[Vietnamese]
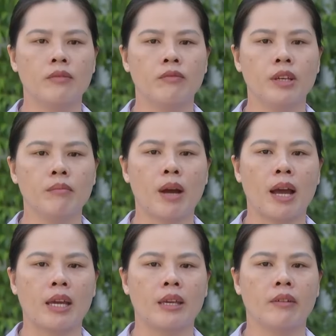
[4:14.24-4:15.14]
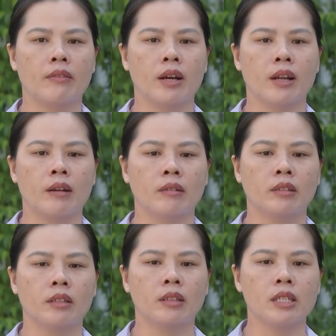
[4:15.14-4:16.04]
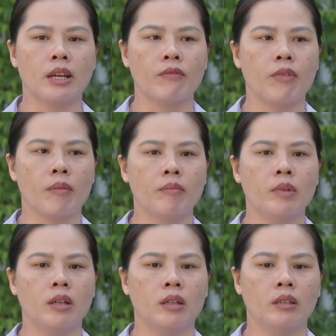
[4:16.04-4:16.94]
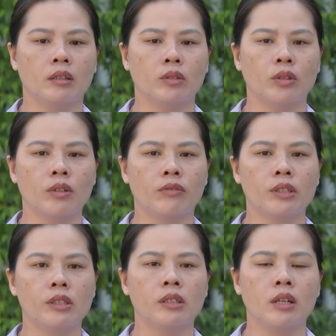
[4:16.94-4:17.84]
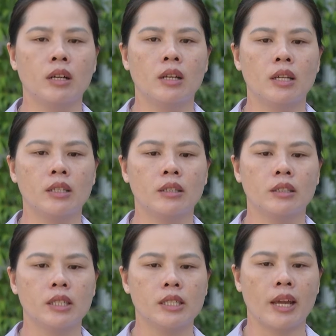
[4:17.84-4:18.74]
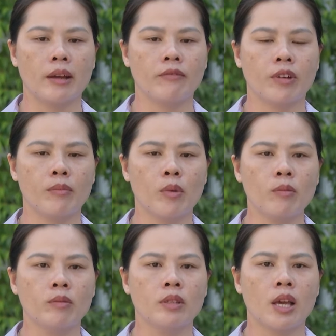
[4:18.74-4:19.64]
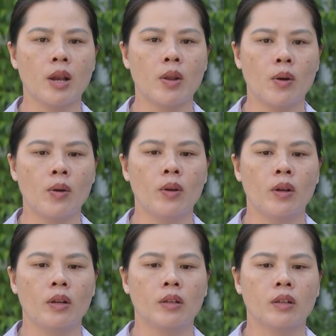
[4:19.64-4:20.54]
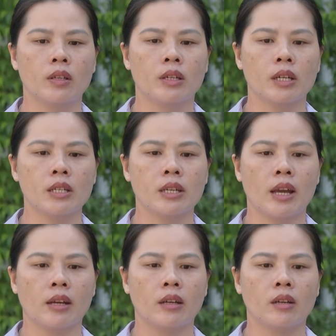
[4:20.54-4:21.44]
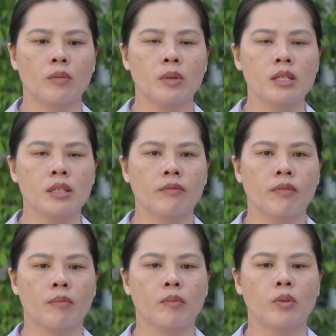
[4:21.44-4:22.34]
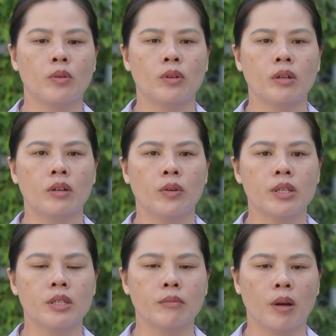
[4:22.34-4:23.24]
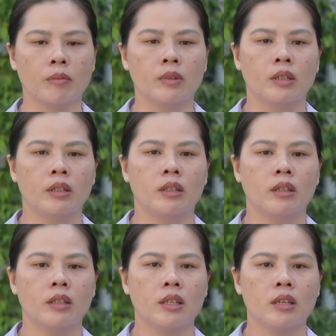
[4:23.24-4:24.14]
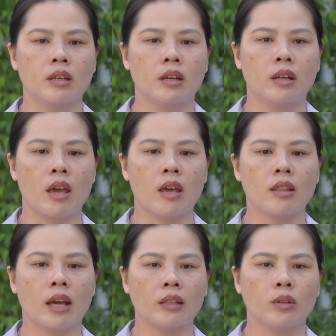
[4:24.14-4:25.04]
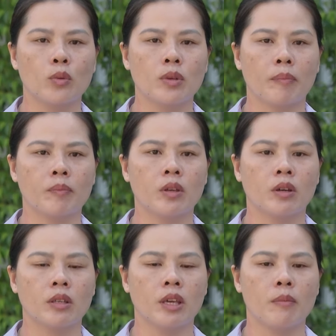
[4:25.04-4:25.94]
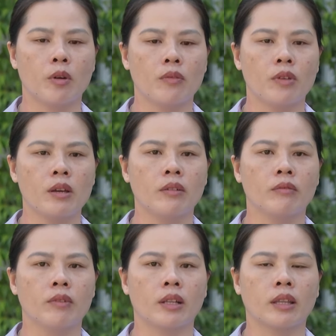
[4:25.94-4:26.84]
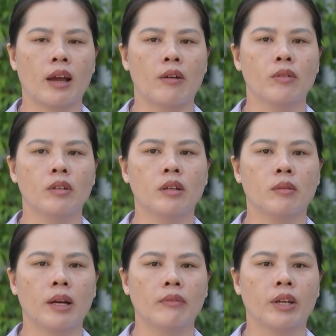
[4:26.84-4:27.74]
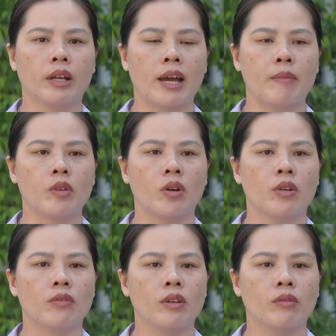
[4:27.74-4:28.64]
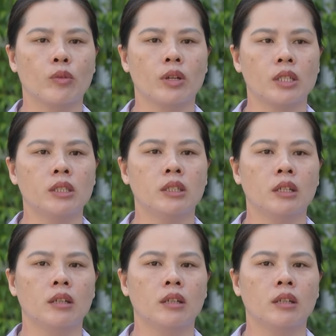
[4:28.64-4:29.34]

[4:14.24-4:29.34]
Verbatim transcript: tin, viết bài và đăng những cái sản phẩm của địa phương lên những cái trang Facebook, Zalo, rồi những cái trang cung ứng sản phẩm của huyện Xuyên Mộc thì để tăng thu nhập cho chị em hội viên và tạo những công ăn việc làm cho hội viên phụ nữ